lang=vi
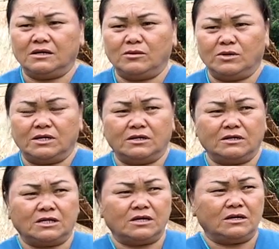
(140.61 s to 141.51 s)

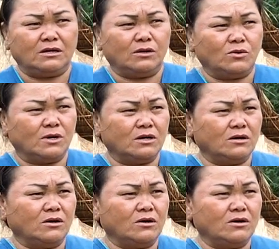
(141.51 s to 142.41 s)
lúa tề
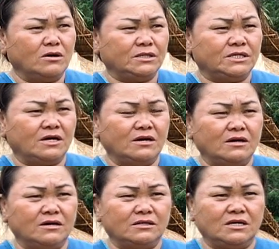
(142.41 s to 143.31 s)
khóa
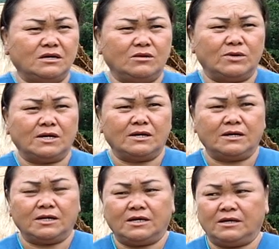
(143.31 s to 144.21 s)
cha chê
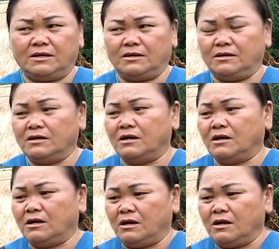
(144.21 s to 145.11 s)
lúa nì
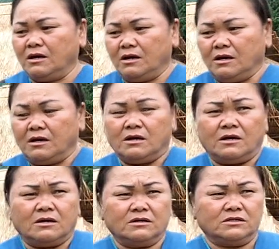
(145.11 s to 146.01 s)

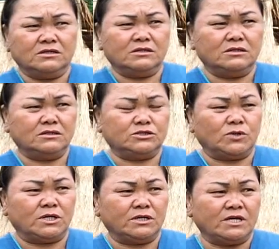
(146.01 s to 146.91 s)
tư
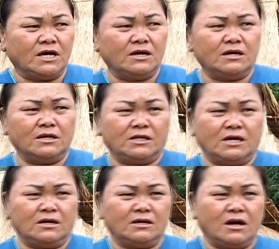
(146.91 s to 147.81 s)
chùa cha
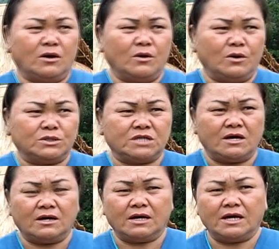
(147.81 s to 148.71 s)
tiền gạo
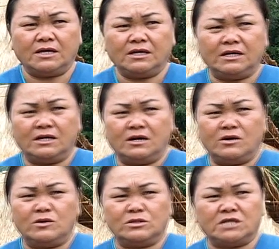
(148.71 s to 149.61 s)
cha cây
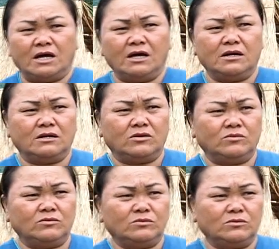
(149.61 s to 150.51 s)
đầu cha
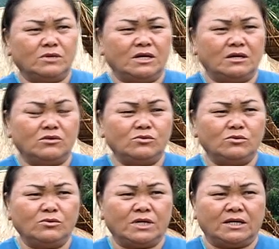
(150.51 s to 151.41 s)
nông e
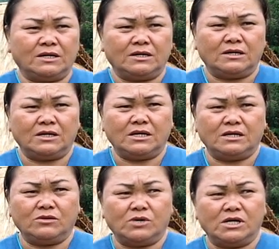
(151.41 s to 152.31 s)
lu nằng
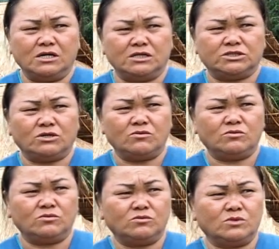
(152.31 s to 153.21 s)
li vua
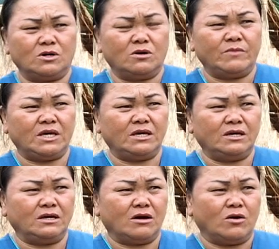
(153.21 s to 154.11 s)
rong
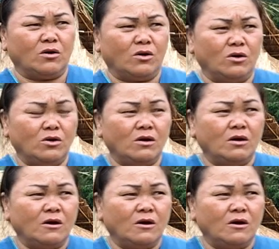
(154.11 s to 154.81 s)
mi gạo